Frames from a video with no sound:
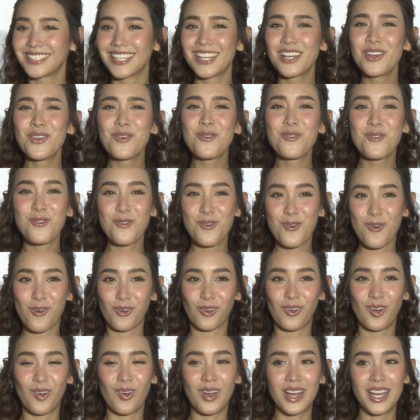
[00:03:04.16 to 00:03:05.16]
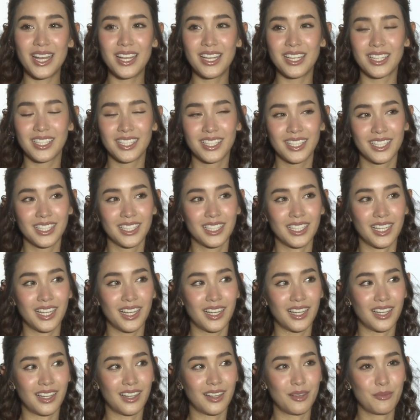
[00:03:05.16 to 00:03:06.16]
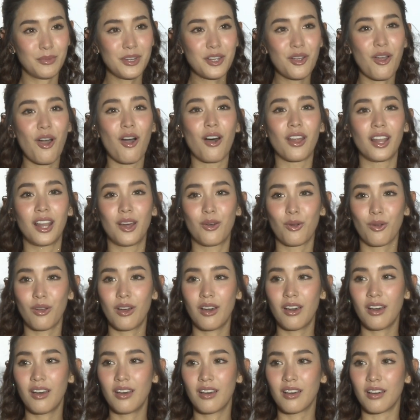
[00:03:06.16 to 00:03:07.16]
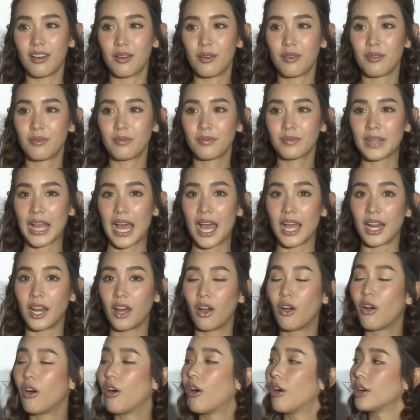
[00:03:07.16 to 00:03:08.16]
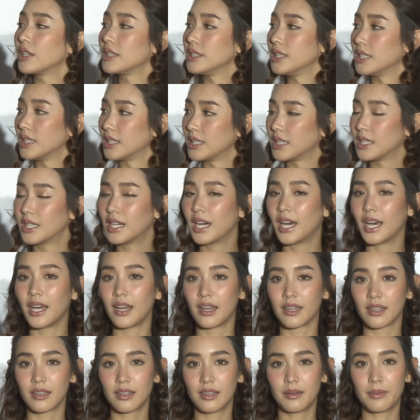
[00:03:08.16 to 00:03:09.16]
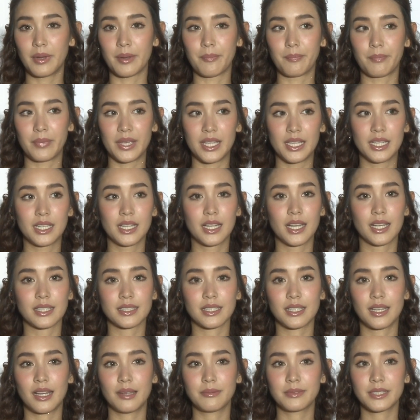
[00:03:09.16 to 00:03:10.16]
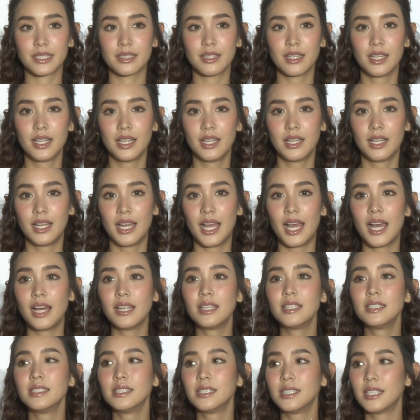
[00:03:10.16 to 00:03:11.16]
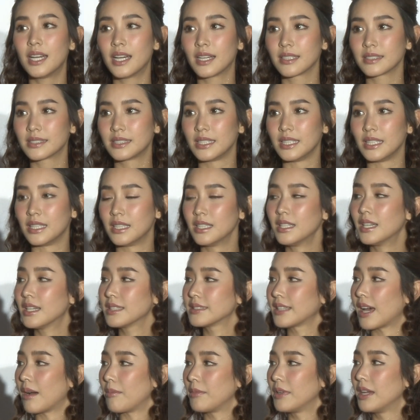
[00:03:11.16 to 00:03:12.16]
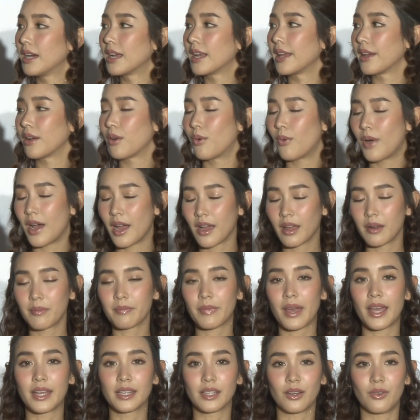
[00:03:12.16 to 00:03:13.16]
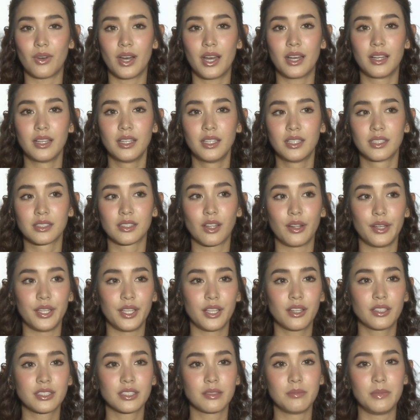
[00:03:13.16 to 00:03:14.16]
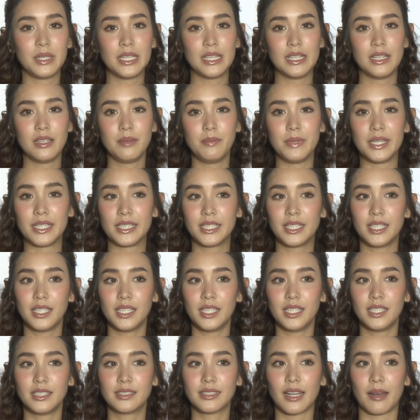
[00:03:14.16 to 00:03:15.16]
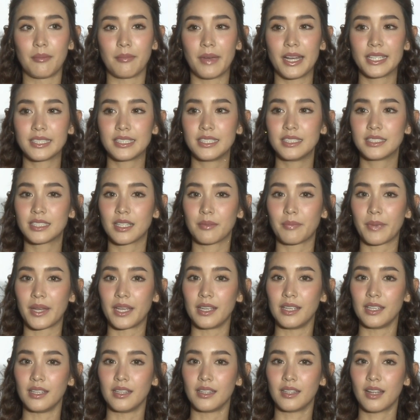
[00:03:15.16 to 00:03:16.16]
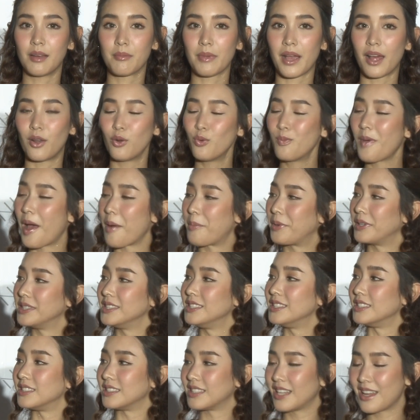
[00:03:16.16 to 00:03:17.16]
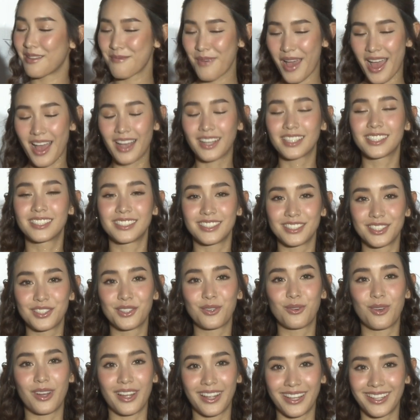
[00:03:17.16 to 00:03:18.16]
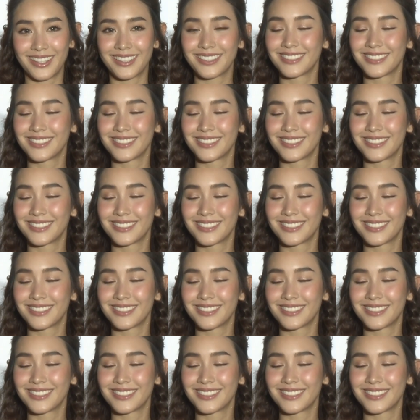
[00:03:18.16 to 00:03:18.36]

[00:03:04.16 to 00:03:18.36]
สนุก เพราะว่าเมื่อก่อนเราก็ถ่ายละครเยอะค่ะ ก็แบบปีหนึ่งอาจจะรับสักห้าเรื่องสี่เรื่องสามเรื่องอะไรก็ว่ากันไป แต่ว่าตอนนี้ก็จะมีลิมิตที่สามารถที่จะไปทำงานรูปแบบอื่นได้มากขึ้นด้วย